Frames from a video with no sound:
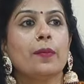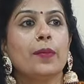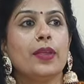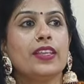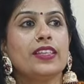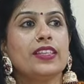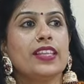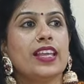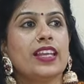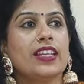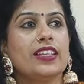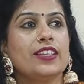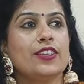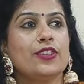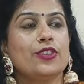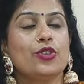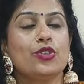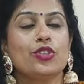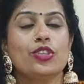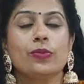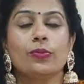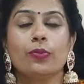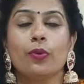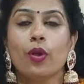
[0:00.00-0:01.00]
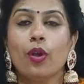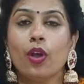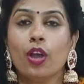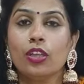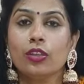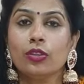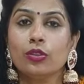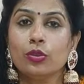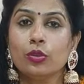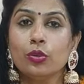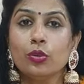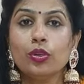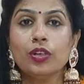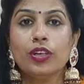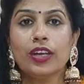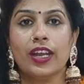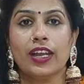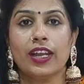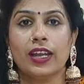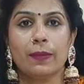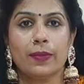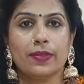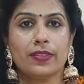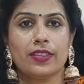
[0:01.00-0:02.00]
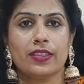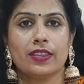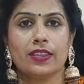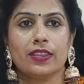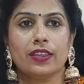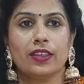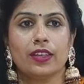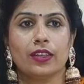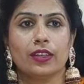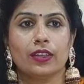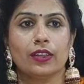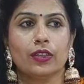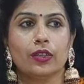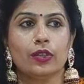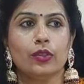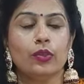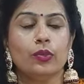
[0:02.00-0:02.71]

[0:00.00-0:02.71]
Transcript: मैं सारी चीज़ों से बहुत दूर रहना पसंद करती